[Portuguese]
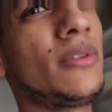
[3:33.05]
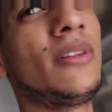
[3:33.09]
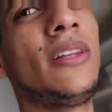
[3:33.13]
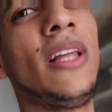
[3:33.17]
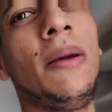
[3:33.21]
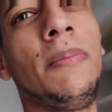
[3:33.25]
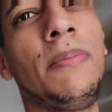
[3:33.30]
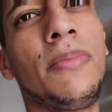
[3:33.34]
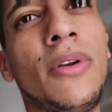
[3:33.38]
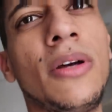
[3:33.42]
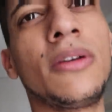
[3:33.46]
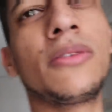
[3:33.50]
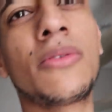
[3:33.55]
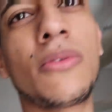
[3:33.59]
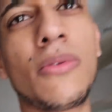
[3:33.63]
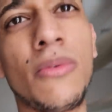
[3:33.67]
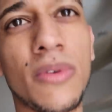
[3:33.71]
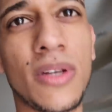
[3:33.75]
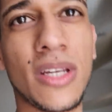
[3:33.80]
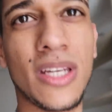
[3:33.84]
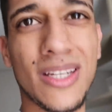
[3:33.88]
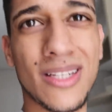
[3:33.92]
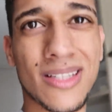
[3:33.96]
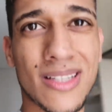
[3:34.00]
o tempo nós
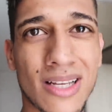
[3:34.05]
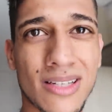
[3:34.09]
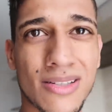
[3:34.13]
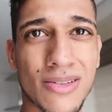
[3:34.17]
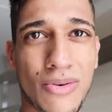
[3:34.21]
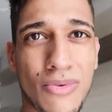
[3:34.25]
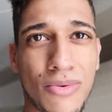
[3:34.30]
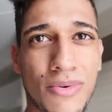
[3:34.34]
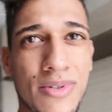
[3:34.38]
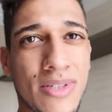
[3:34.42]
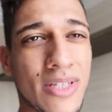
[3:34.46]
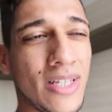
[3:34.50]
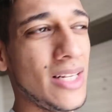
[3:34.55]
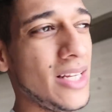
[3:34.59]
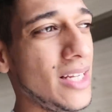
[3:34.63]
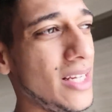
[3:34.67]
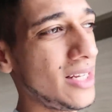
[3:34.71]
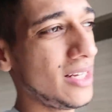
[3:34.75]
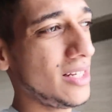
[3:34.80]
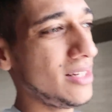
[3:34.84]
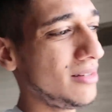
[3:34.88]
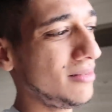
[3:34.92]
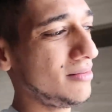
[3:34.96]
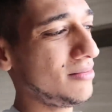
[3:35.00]
conquista as coisas, né?
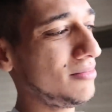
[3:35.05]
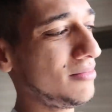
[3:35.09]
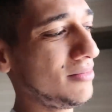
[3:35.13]
Que